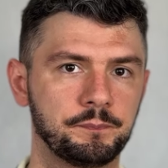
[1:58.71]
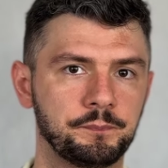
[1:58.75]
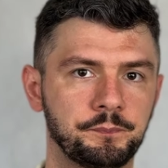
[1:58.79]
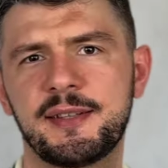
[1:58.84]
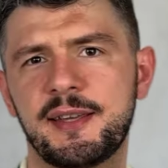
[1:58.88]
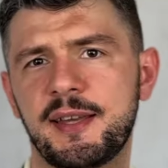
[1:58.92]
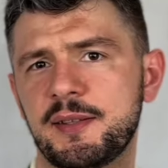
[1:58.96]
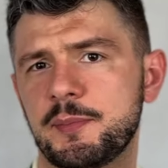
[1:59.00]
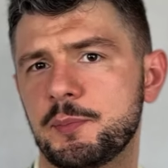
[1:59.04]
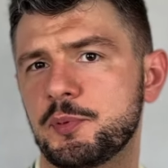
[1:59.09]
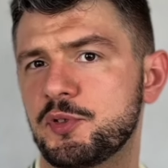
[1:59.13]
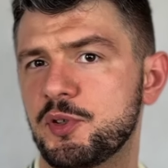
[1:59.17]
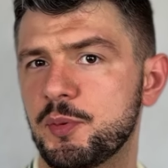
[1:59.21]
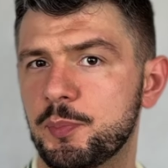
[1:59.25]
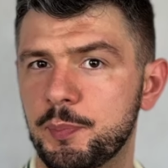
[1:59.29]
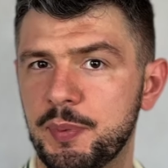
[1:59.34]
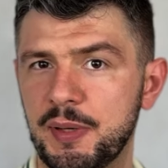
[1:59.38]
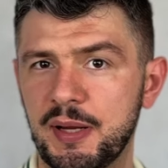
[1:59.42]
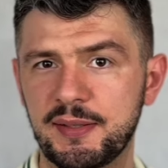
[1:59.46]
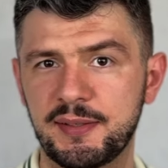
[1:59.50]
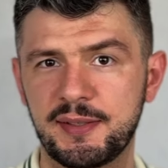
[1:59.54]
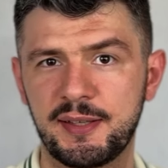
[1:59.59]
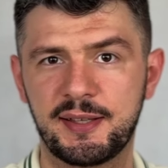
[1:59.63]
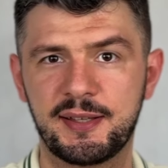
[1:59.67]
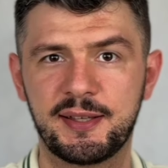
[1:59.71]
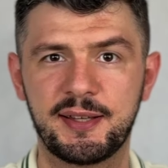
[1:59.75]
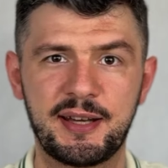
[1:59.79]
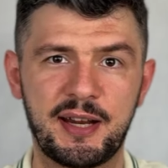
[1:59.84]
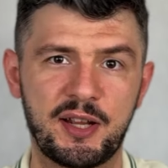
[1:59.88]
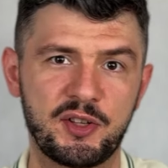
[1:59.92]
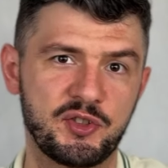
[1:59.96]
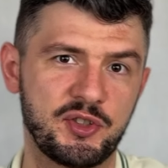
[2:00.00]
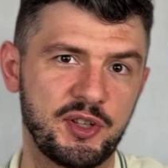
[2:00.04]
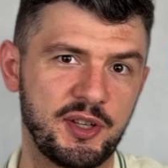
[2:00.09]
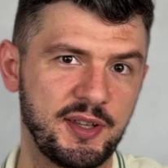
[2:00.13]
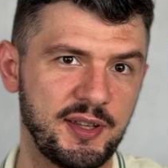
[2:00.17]
Ten przypadek
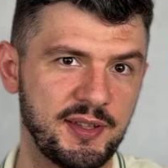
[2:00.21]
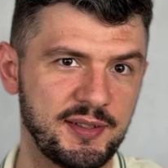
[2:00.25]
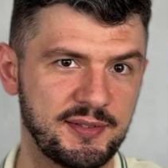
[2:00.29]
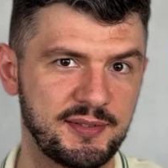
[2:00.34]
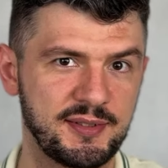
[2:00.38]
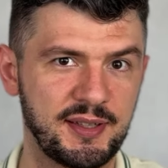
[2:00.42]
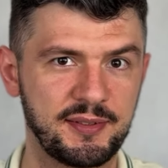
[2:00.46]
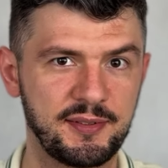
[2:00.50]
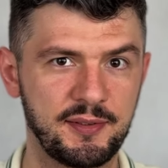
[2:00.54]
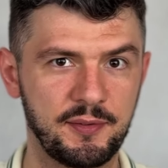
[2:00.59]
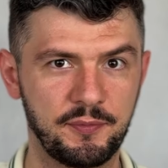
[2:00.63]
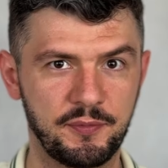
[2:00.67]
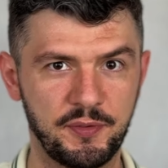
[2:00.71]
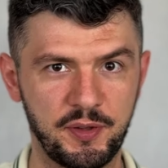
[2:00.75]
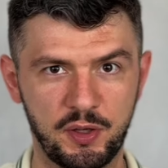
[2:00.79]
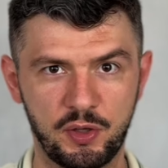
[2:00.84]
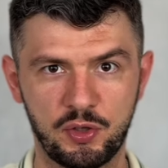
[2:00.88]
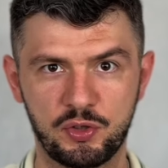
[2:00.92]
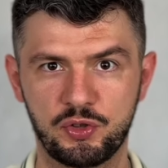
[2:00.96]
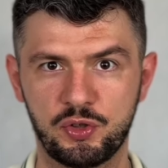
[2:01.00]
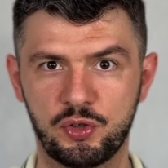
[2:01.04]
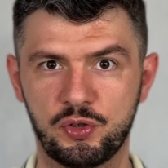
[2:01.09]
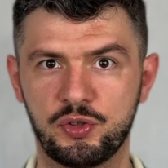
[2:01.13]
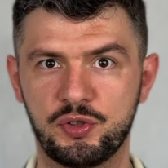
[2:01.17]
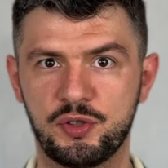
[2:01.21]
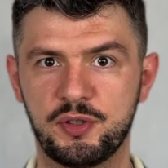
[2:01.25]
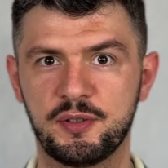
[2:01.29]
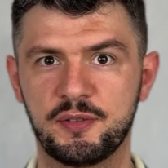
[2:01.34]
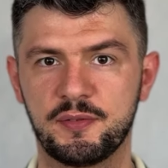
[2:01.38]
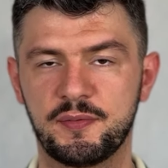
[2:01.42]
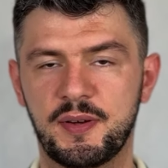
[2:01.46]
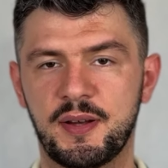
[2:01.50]
raczej jest znany większości z